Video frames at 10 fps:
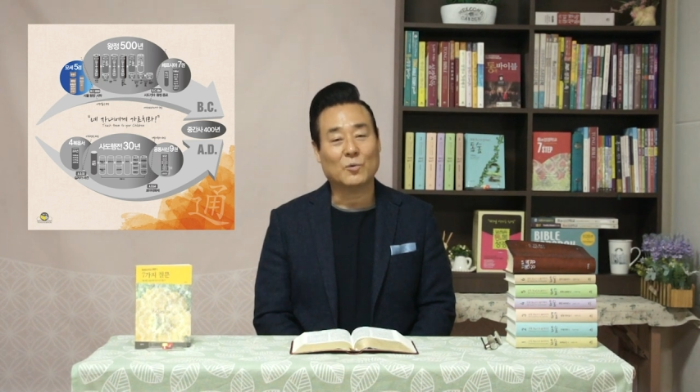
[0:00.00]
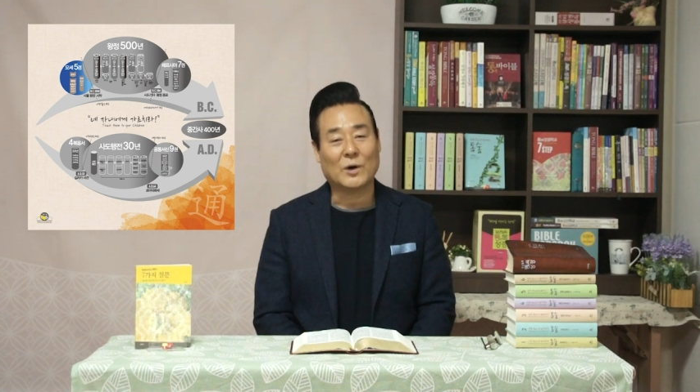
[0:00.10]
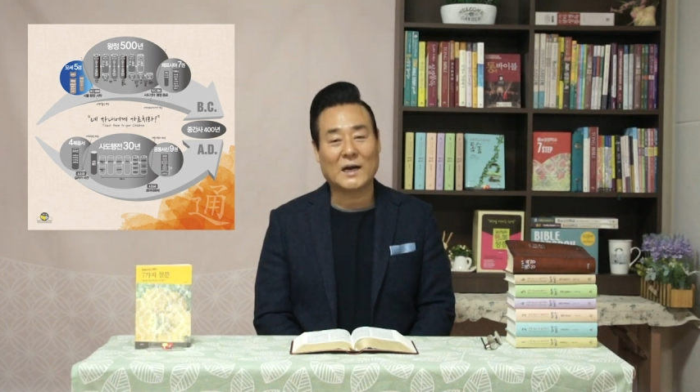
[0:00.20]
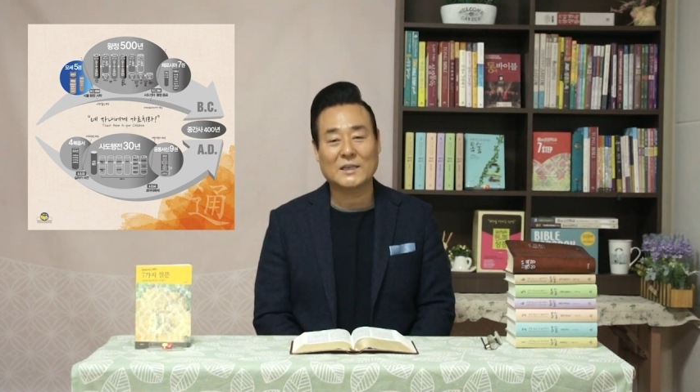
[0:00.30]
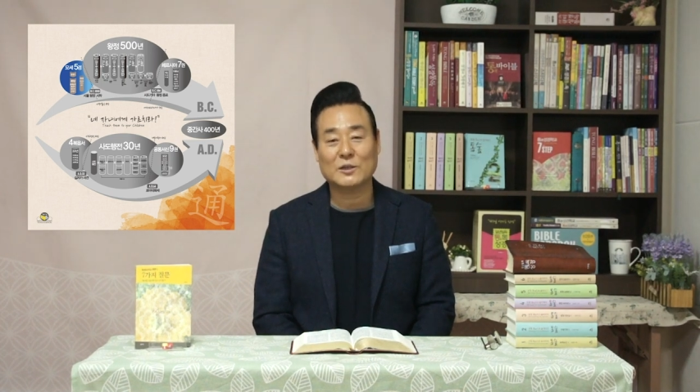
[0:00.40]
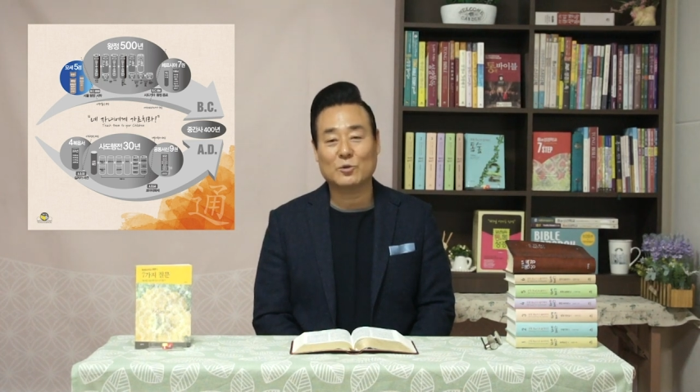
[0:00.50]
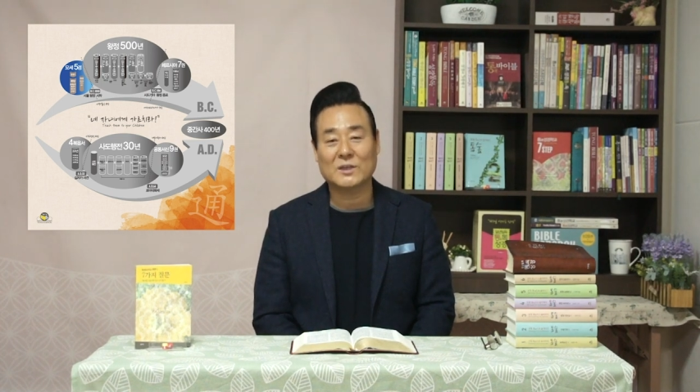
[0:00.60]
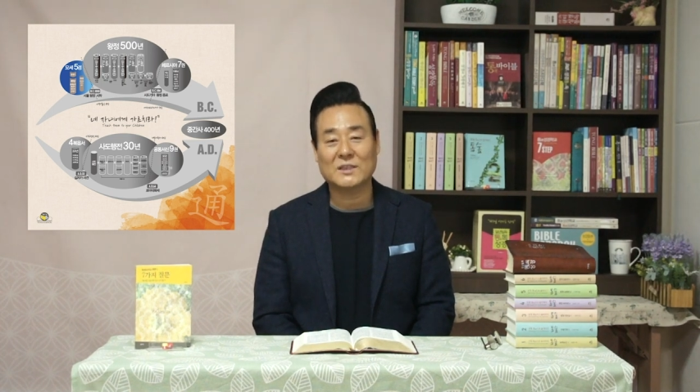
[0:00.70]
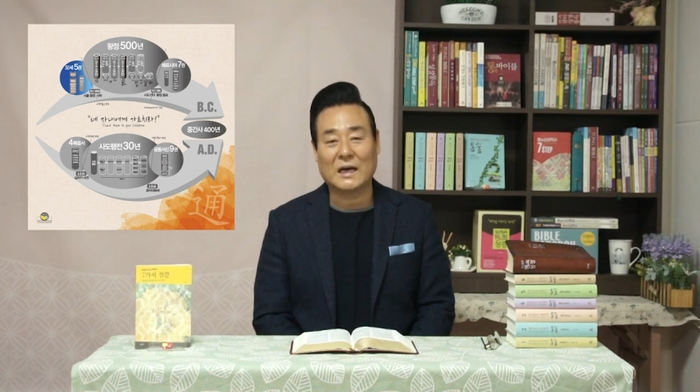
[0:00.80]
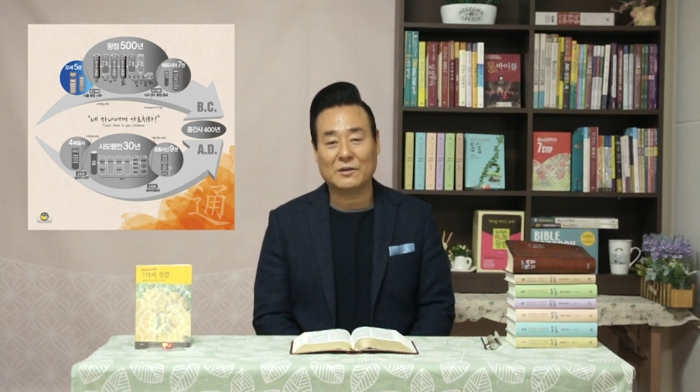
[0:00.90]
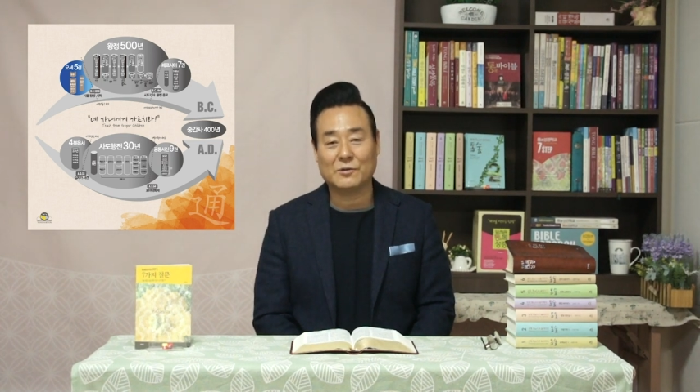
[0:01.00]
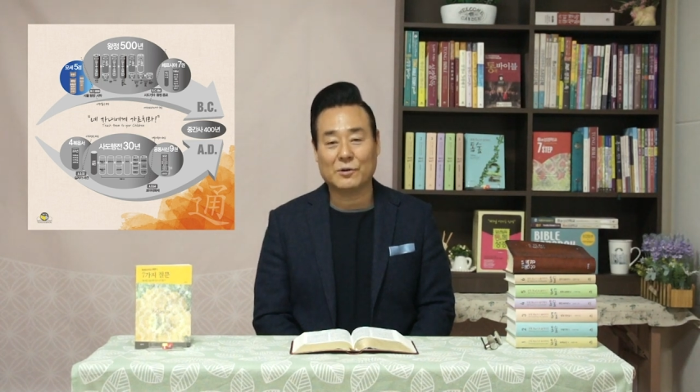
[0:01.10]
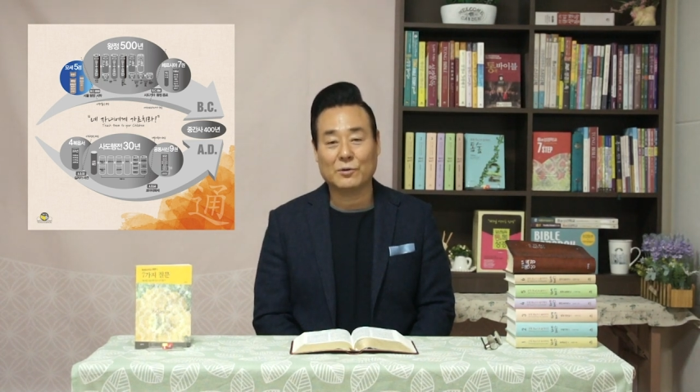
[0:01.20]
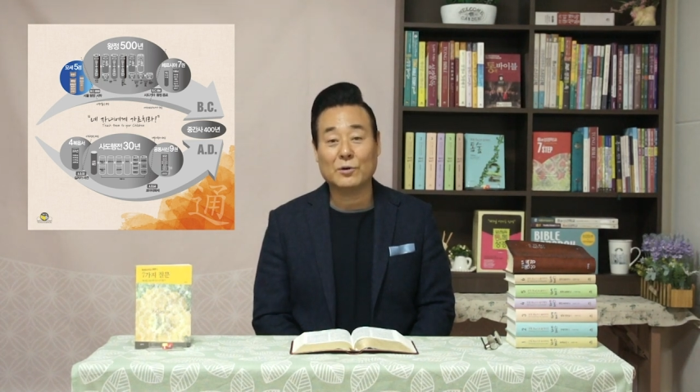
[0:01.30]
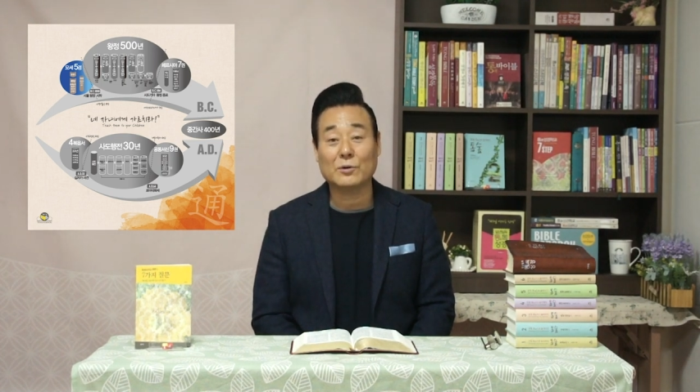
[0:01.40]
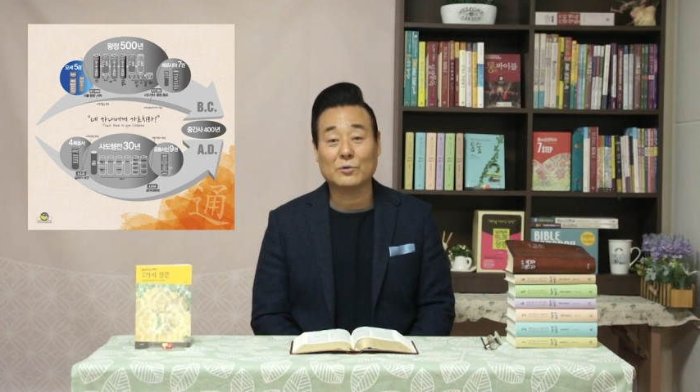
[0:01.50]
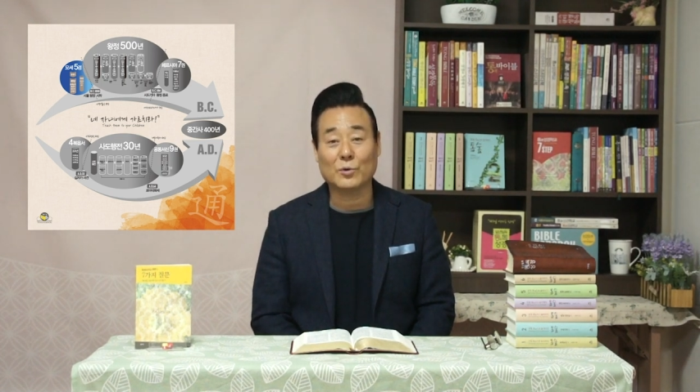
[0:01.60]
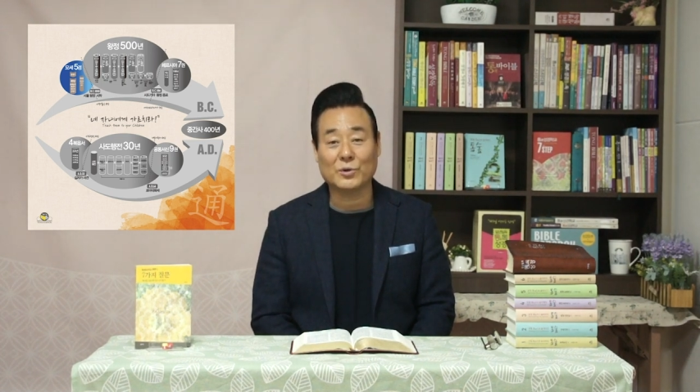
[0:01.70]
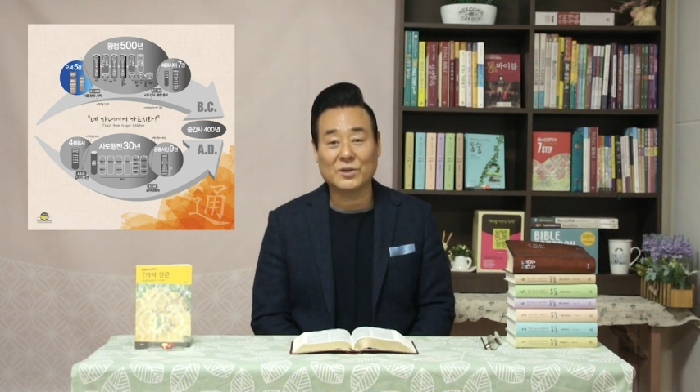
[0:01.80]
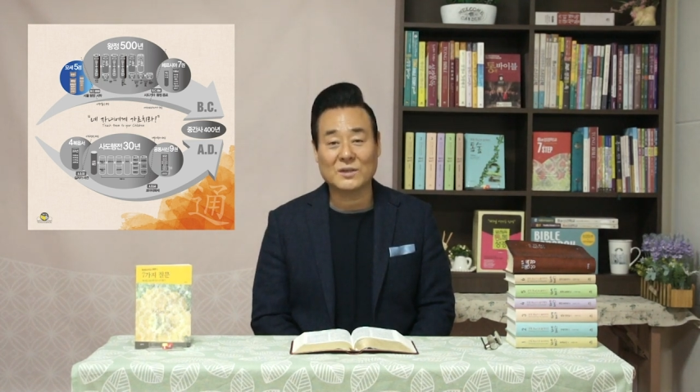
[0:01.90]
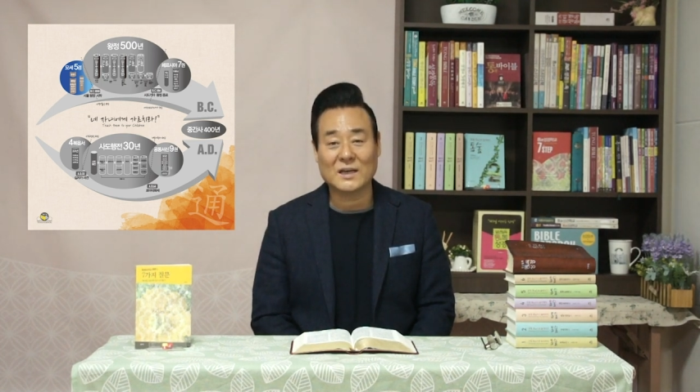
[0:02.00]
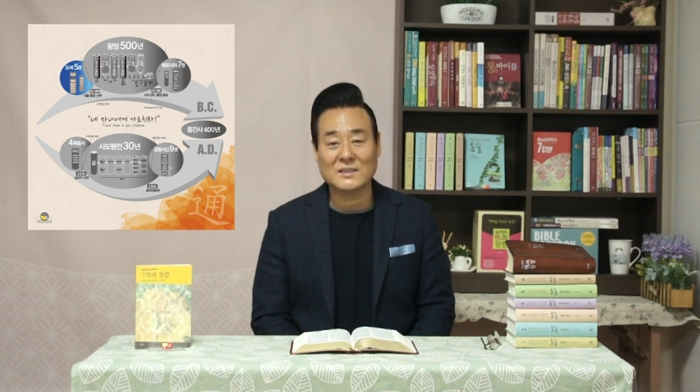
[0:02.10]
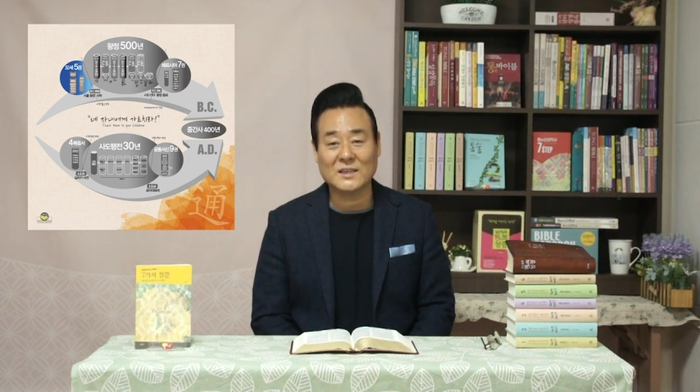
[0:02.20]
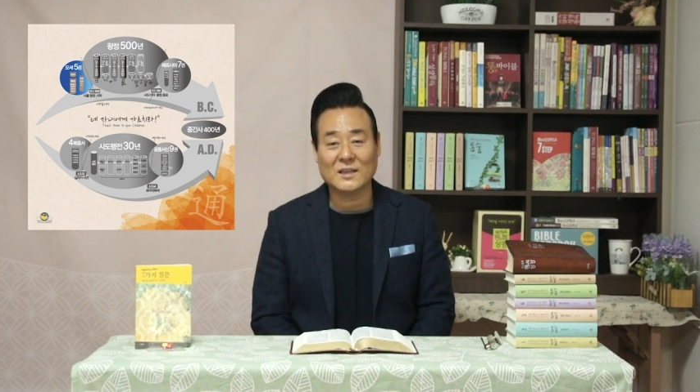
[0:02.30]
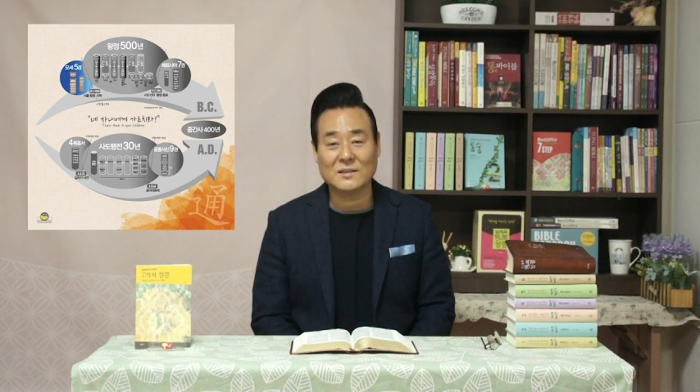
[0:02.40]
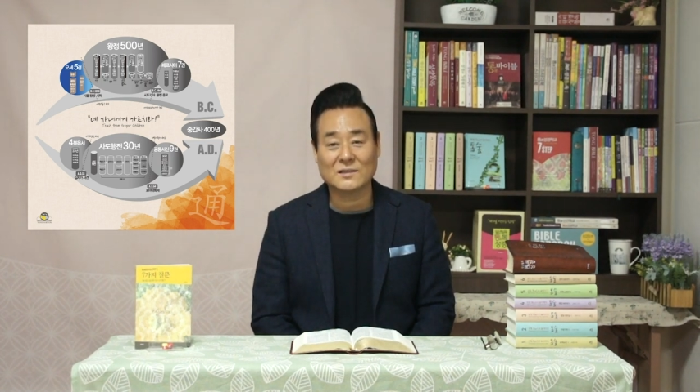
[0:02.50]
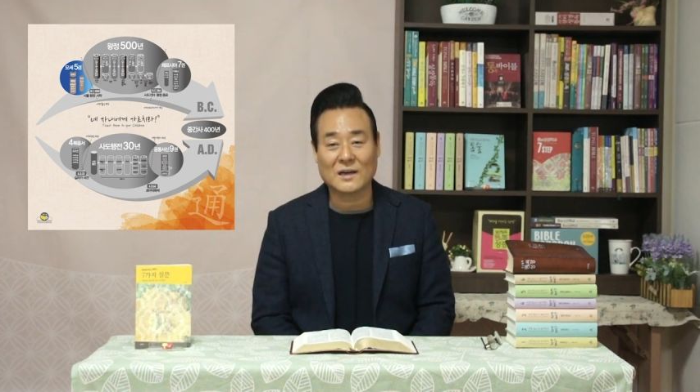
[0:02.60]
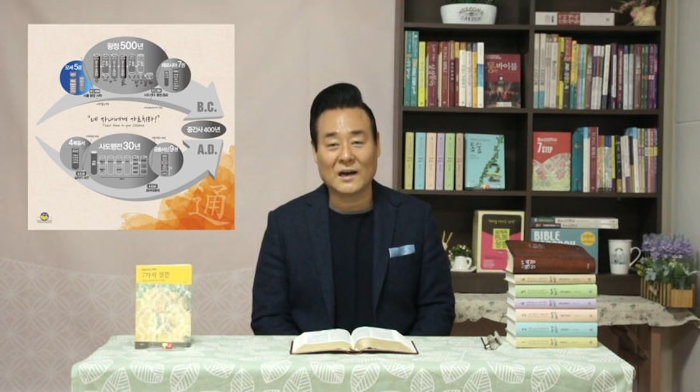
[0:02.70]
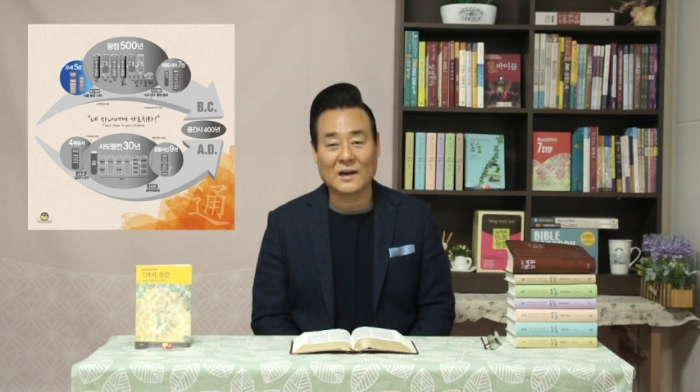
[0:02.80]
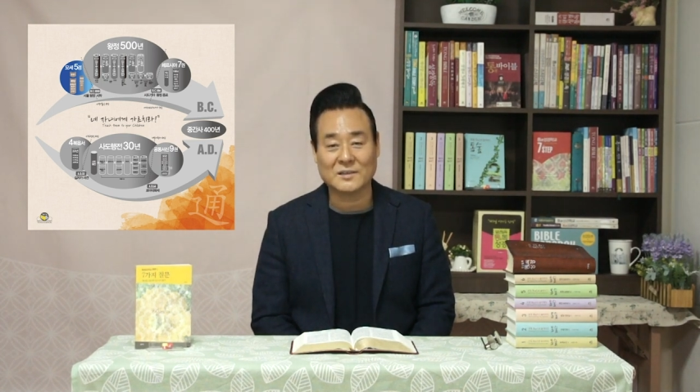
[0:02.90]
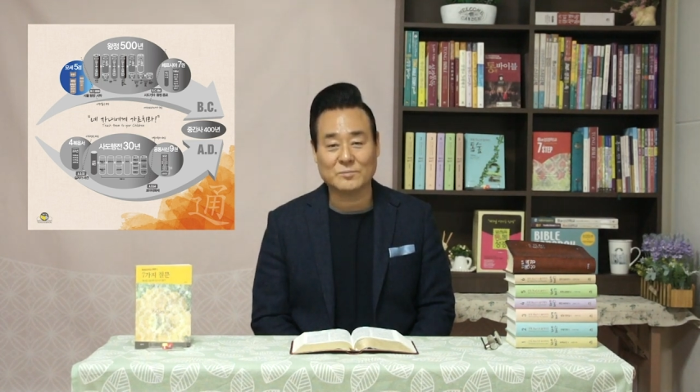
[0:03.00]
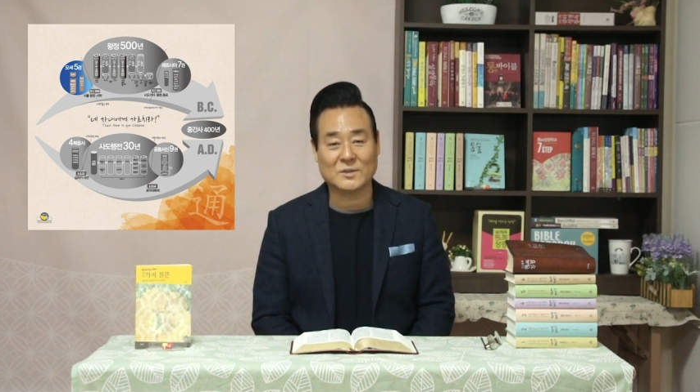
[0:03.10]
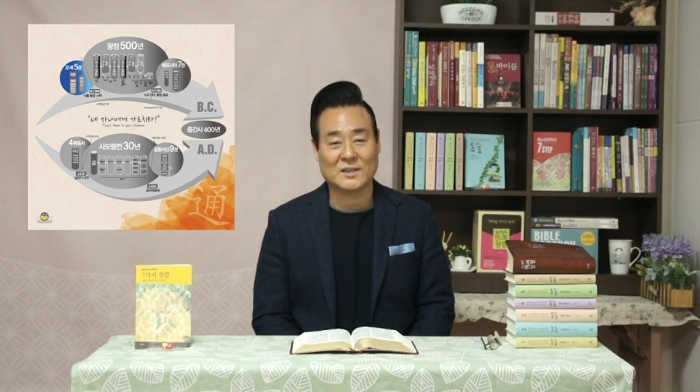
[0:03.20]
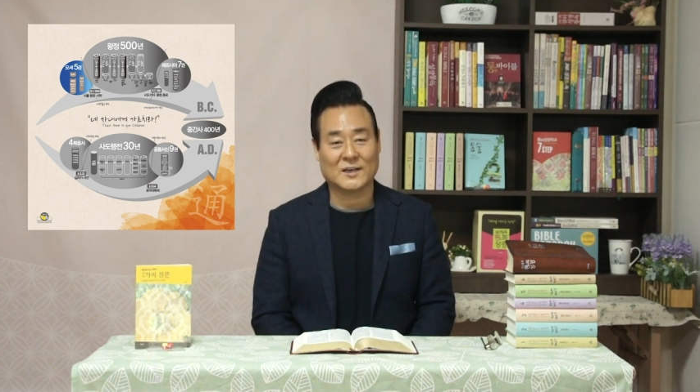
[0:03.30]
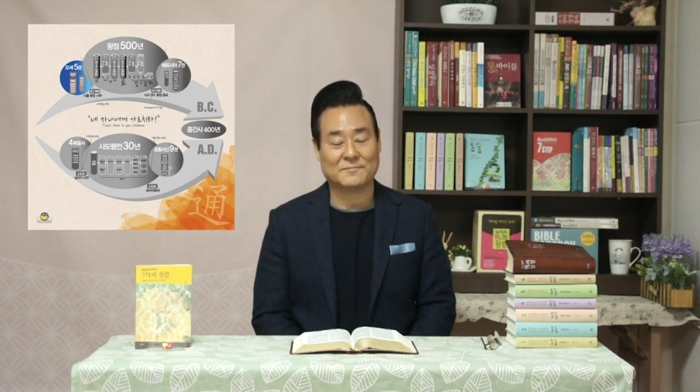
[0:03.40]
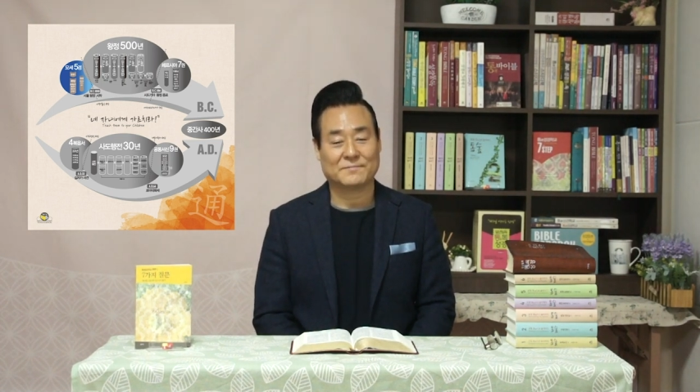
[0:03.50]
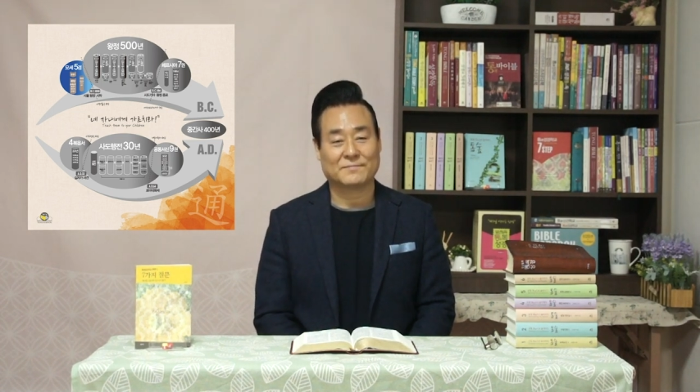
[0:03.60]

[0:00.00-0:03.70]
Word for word: 왕이 되지 않으려고 노력까지 했는가입니다.